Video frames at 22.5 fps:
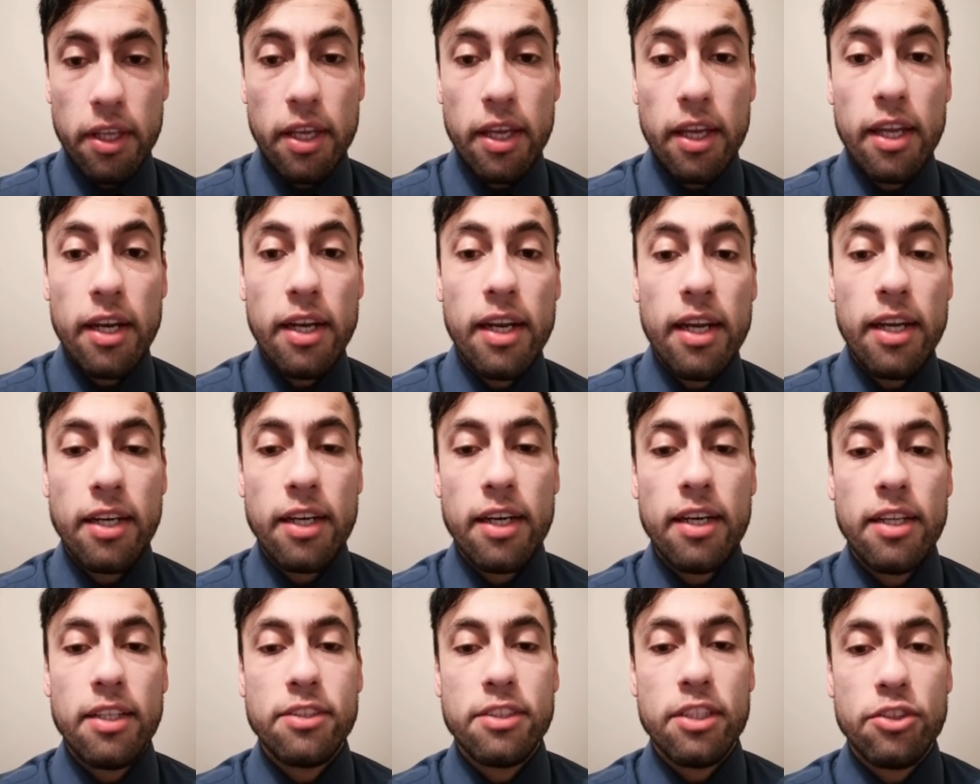en la
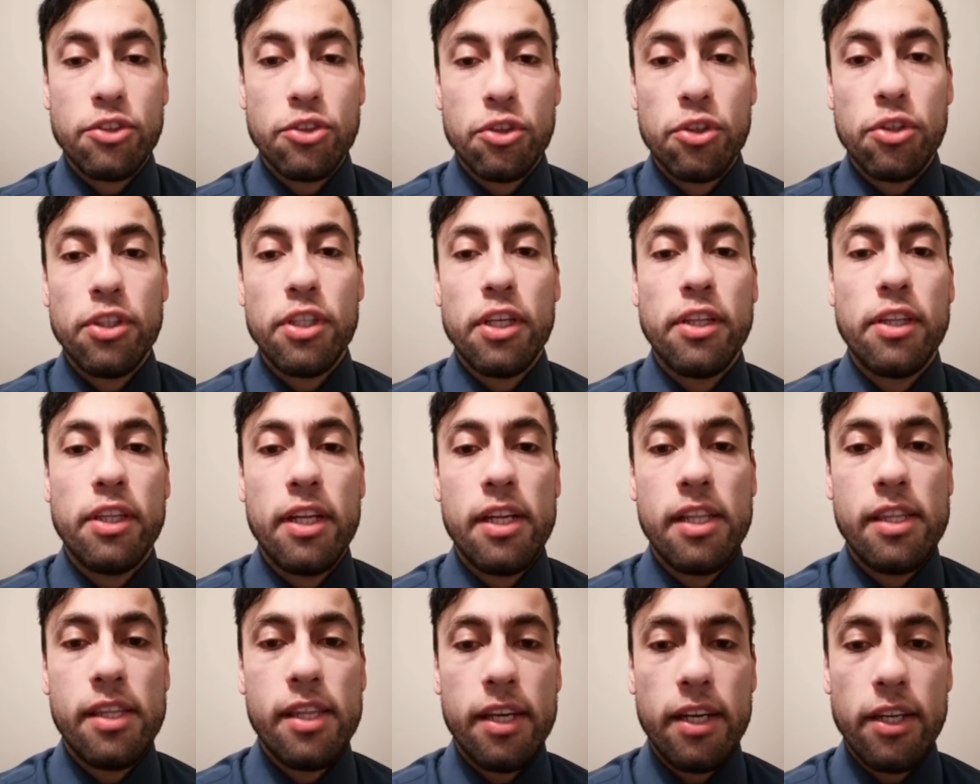realización de este
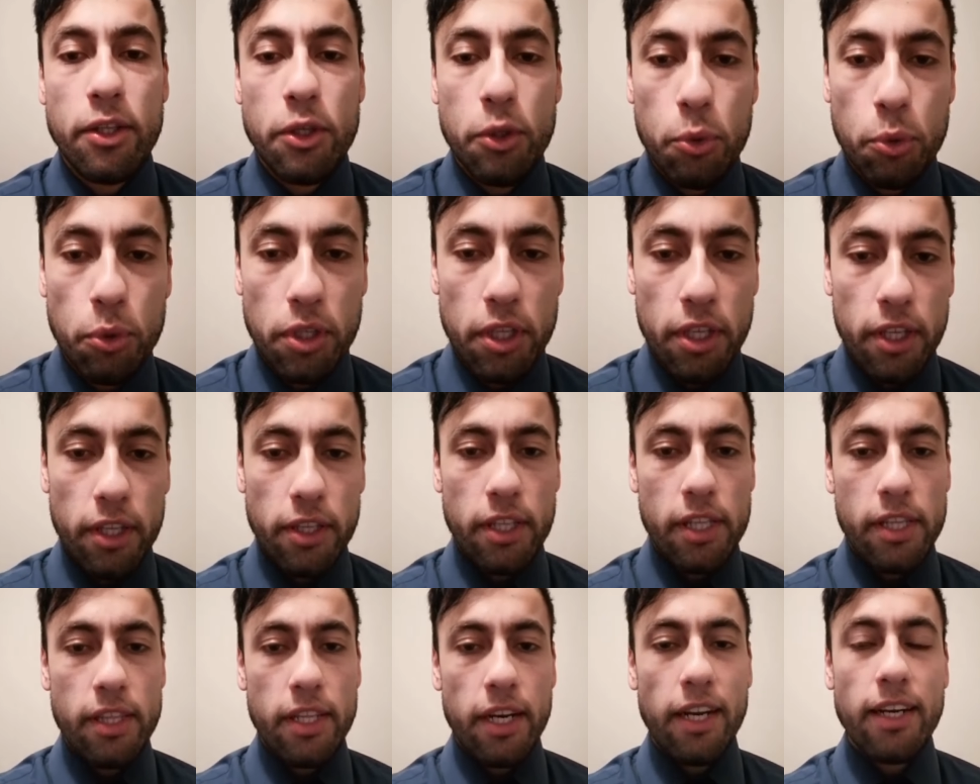altar que ustedes
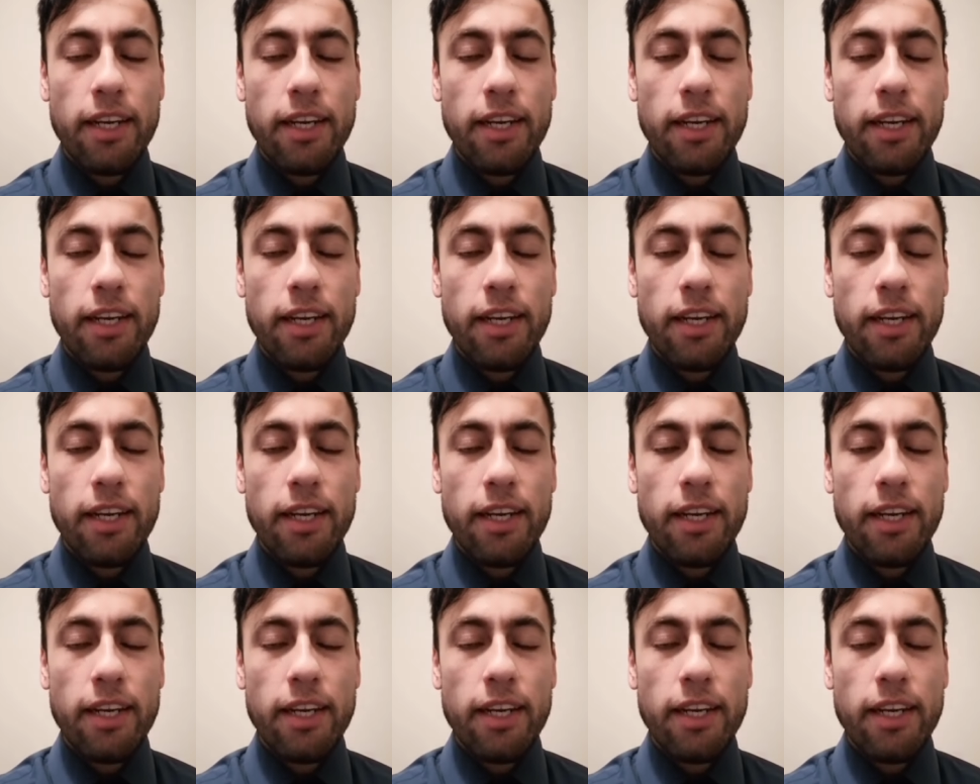tendrán